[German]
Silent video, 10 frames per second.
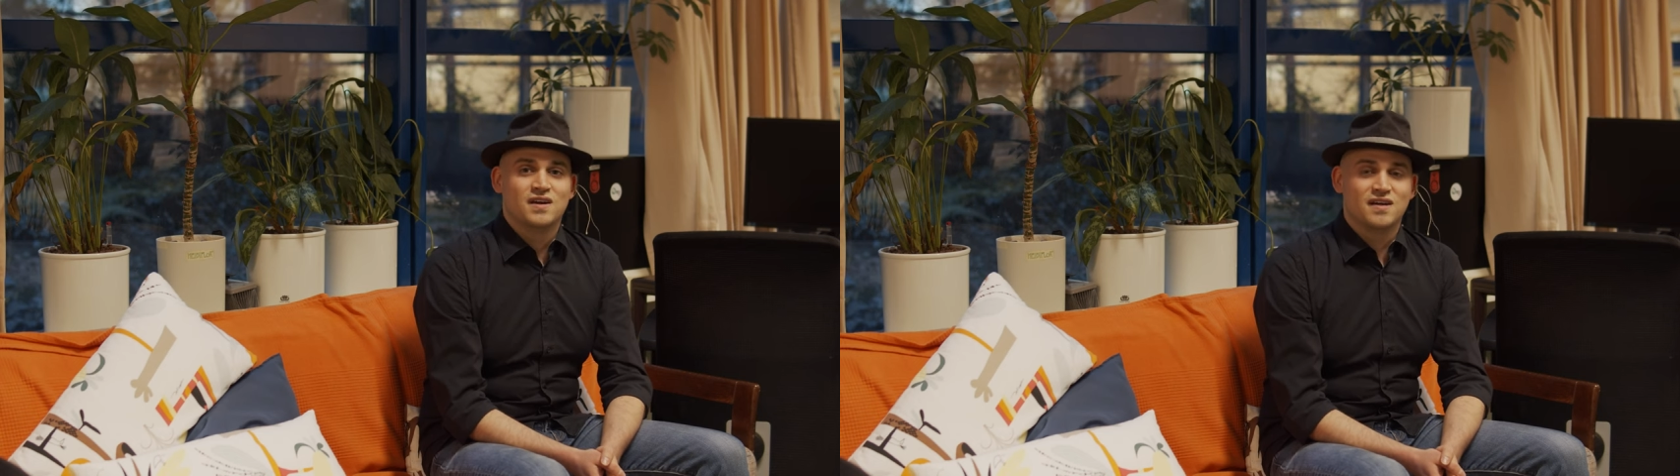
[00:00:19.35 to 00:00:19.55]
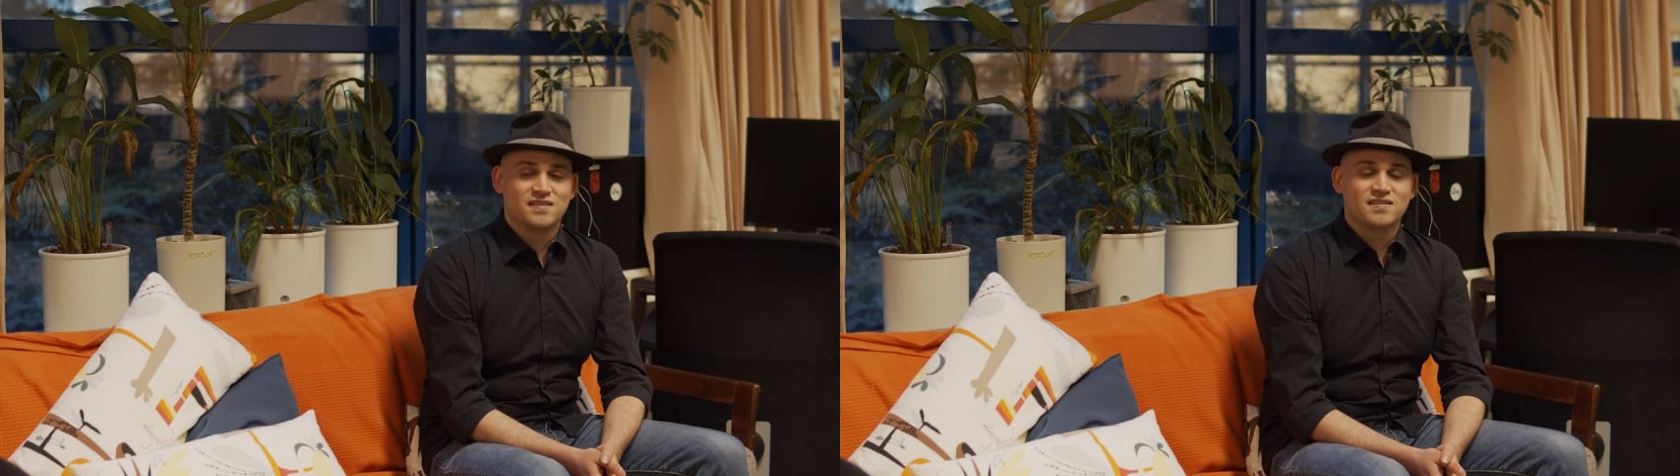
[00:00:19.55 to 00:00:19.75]

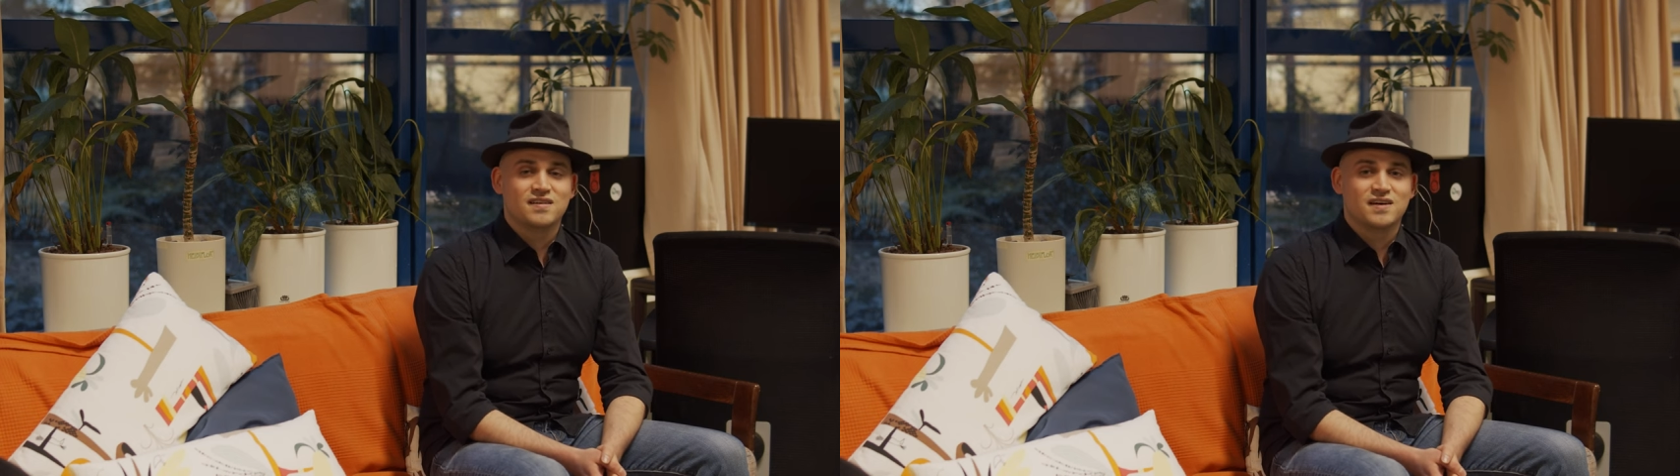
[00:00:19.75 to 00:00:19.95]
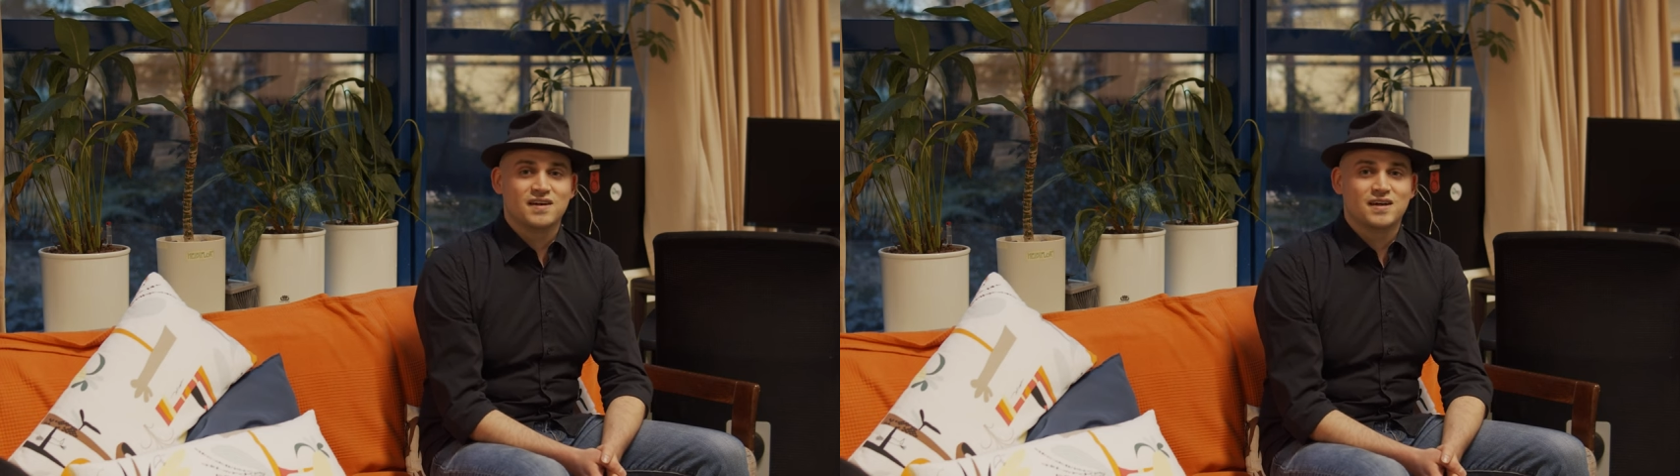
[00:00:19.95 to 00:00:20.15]
Es
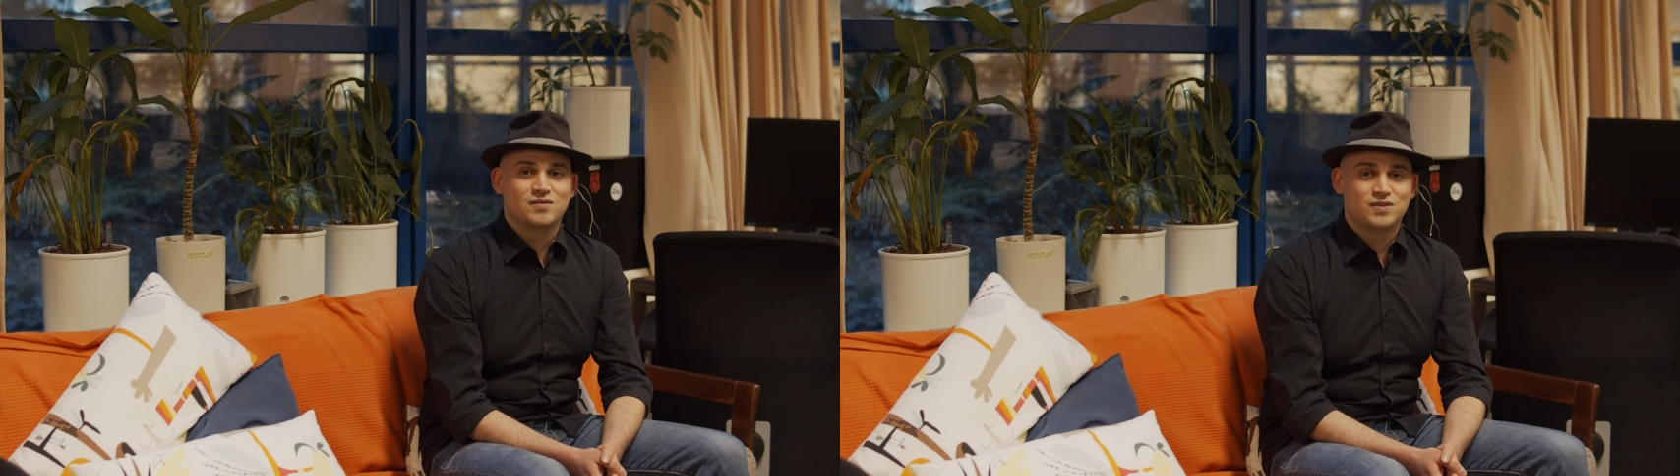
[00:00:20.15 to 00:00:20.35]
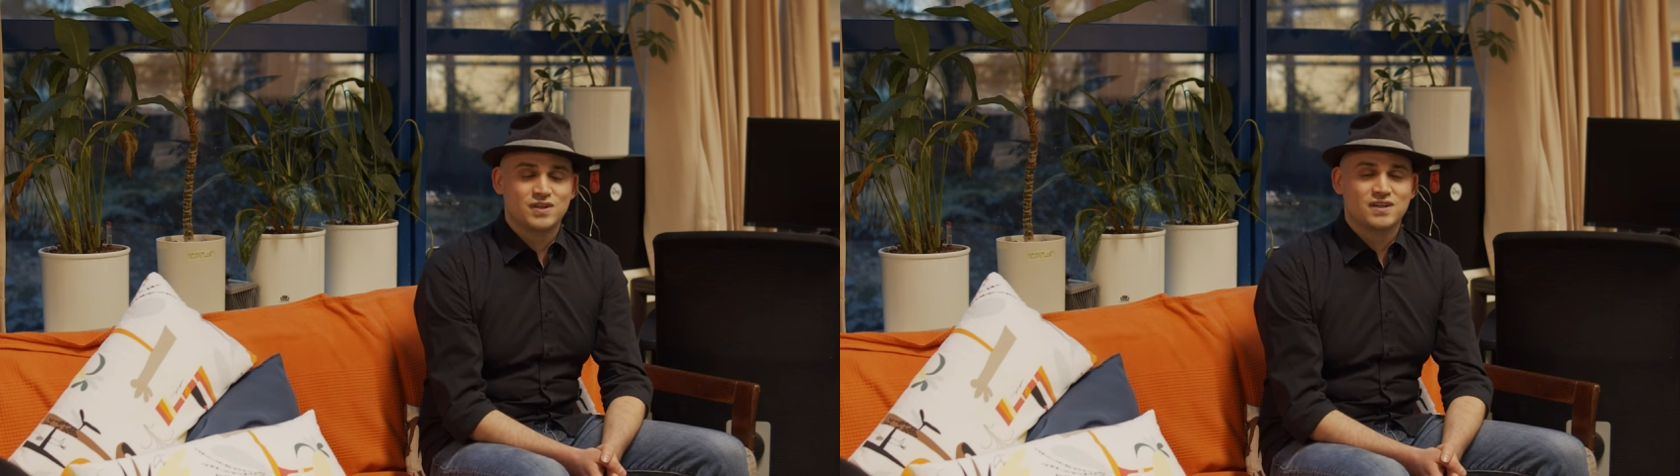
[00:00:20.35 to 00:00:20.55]
ist
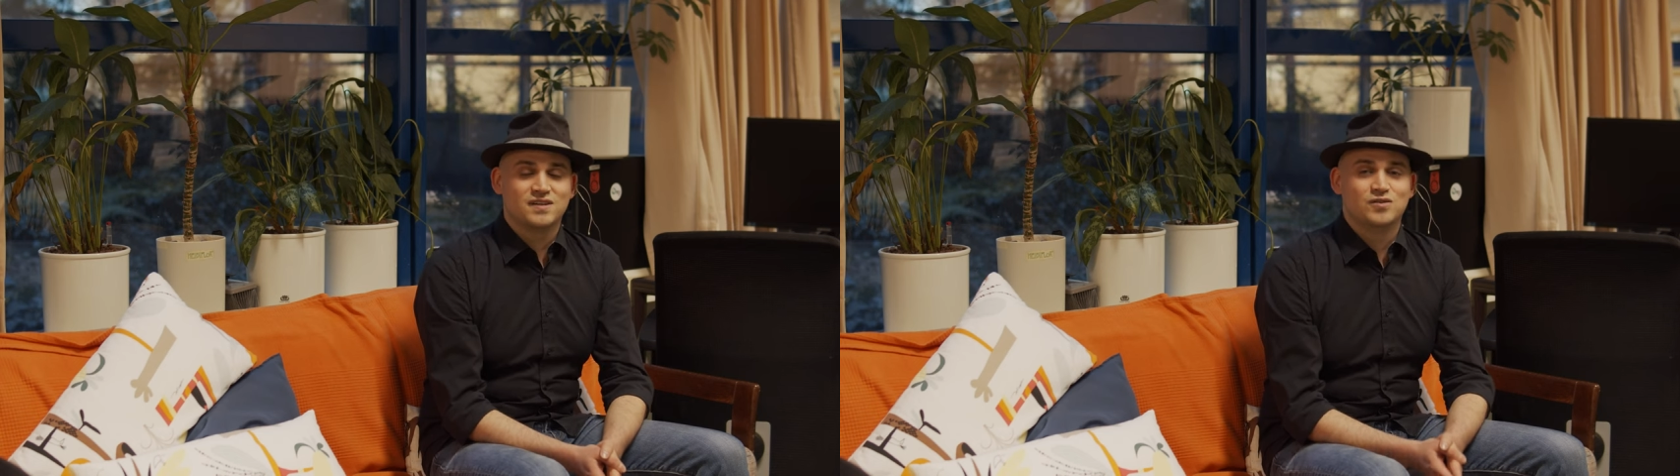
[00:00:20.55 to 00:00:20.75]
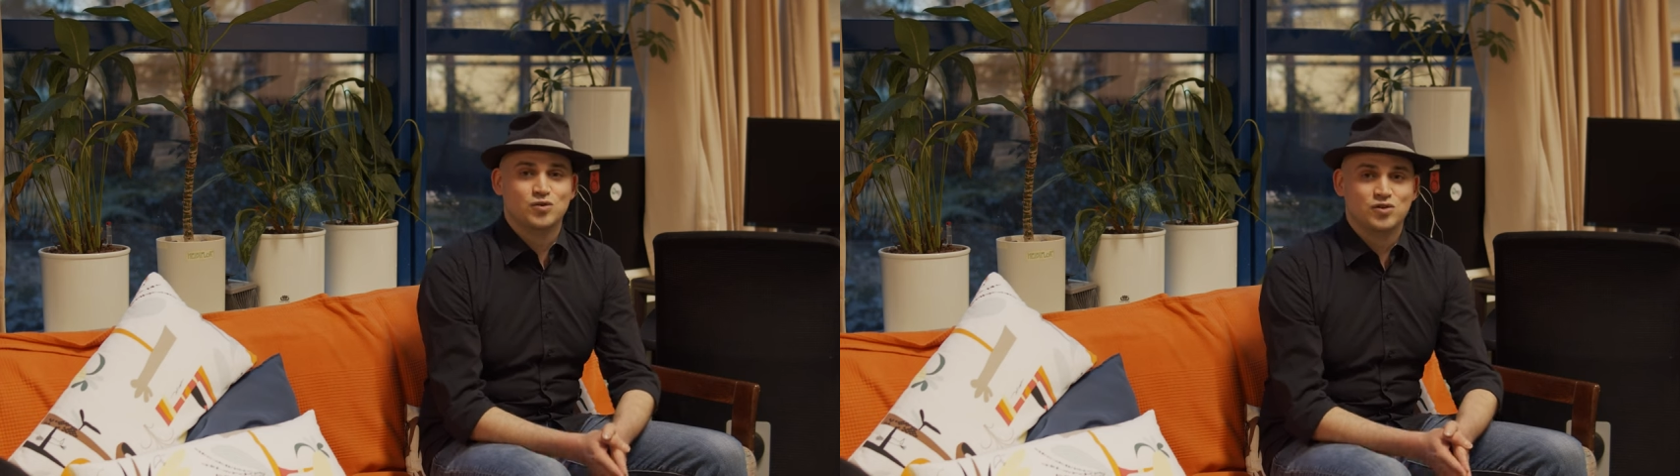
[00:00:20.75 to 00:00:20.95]
daher
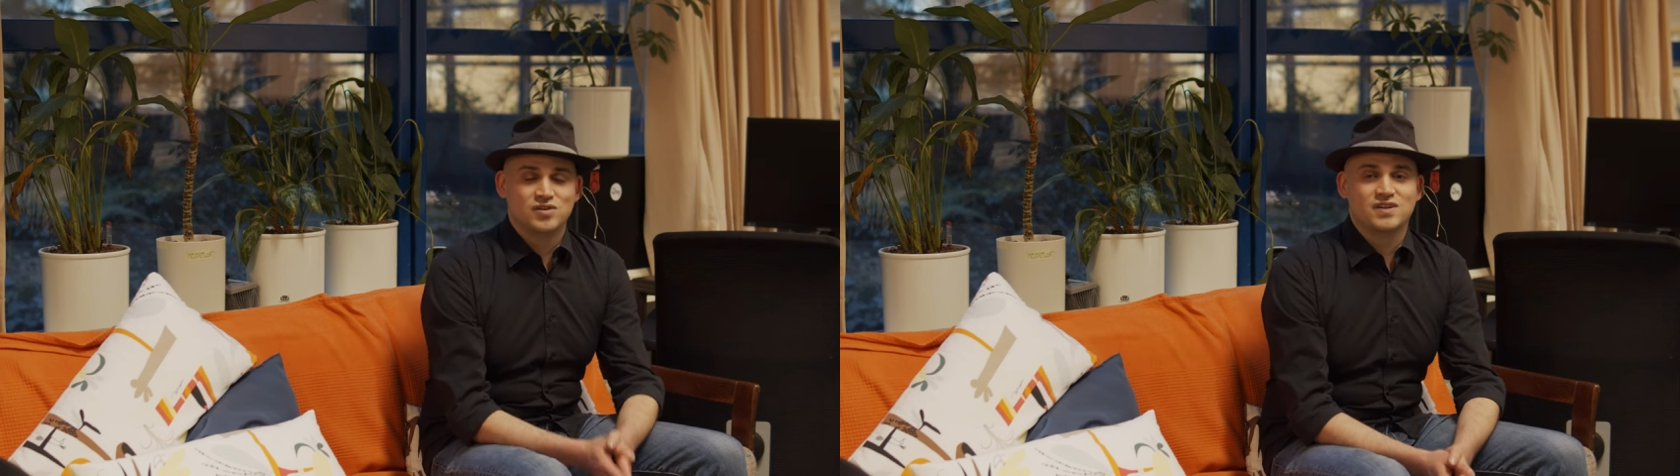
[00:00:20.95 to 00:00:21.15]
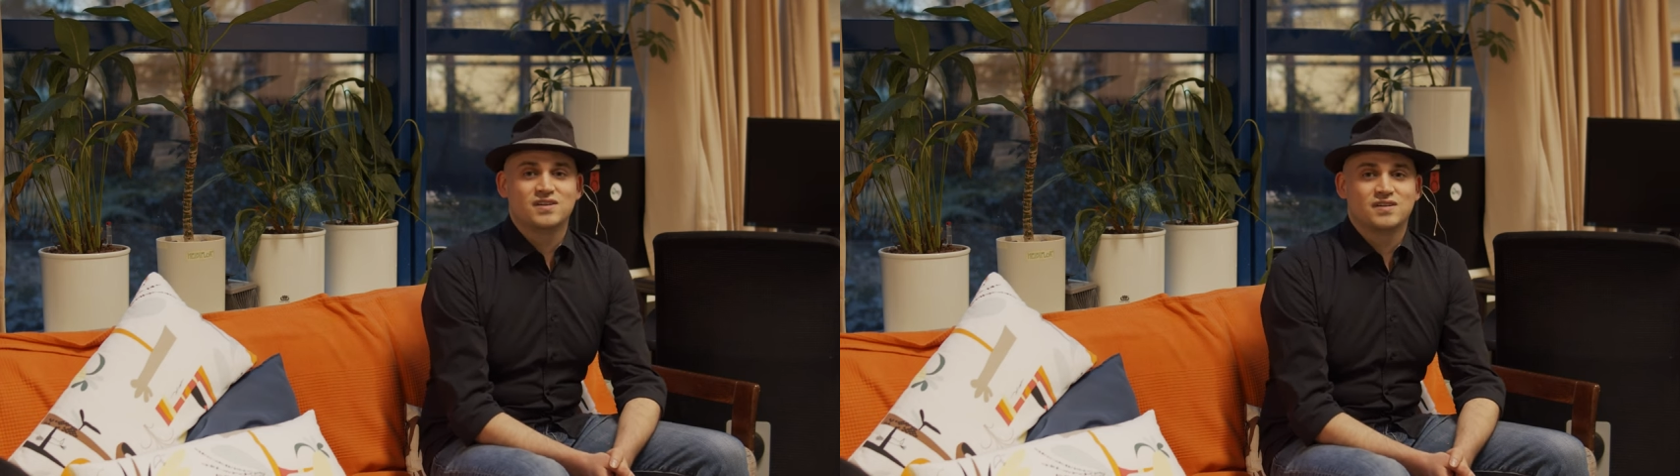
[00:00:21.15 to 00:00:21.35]
wirklich
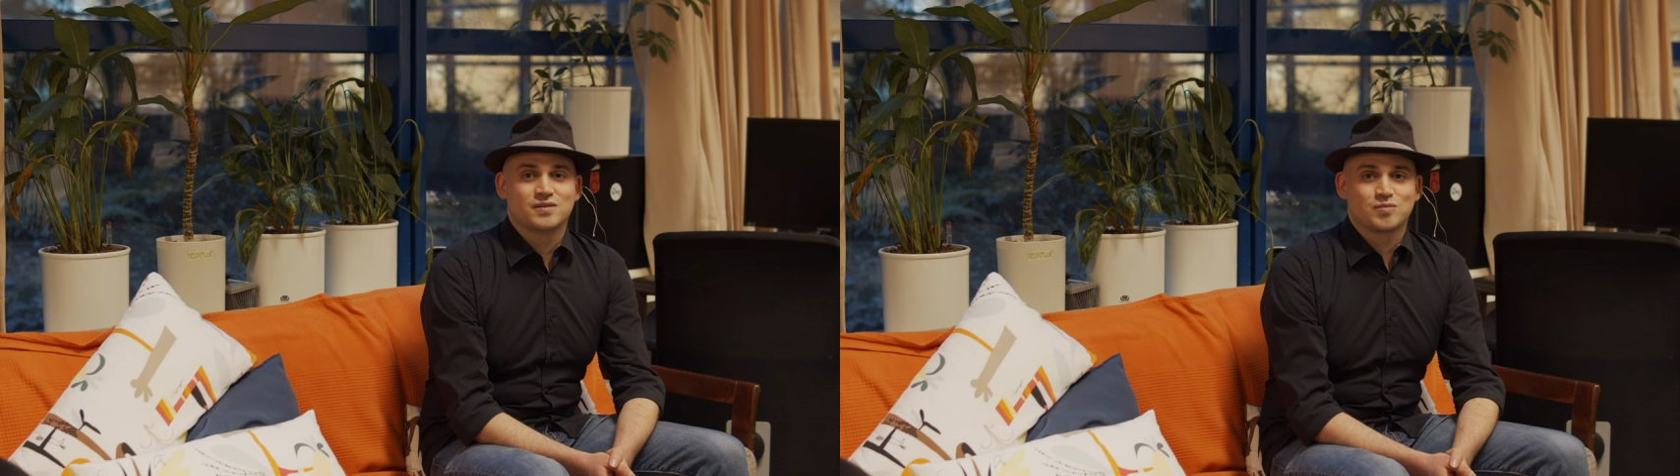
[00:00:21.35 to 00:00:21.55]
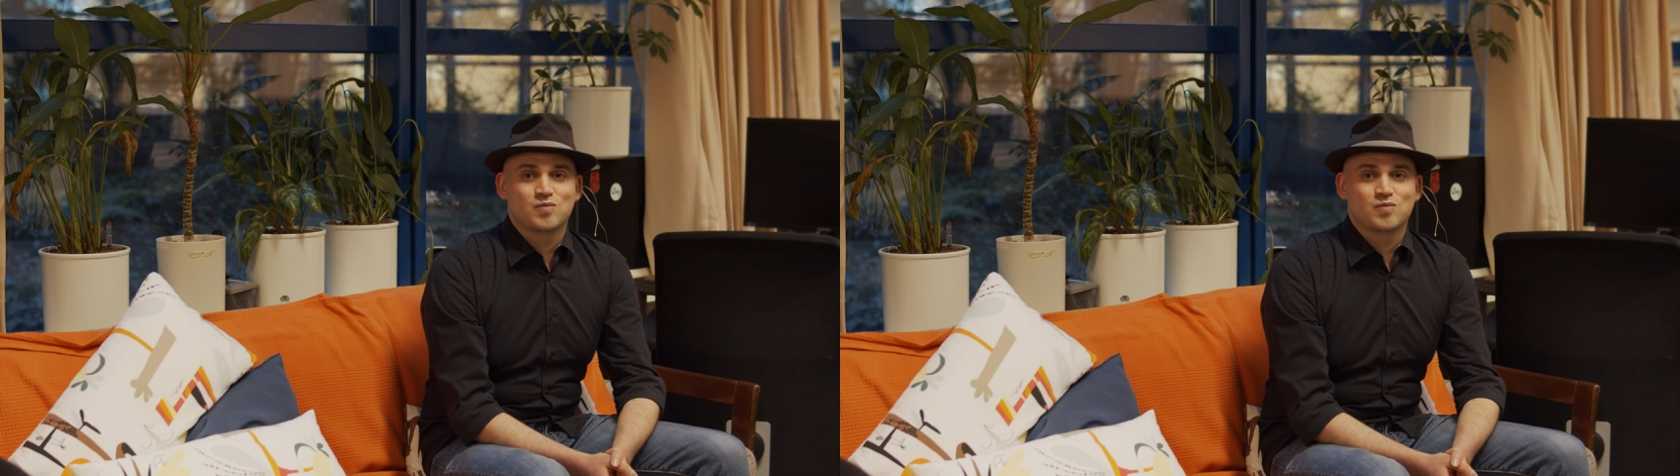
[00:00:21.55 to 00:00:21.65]
nötig,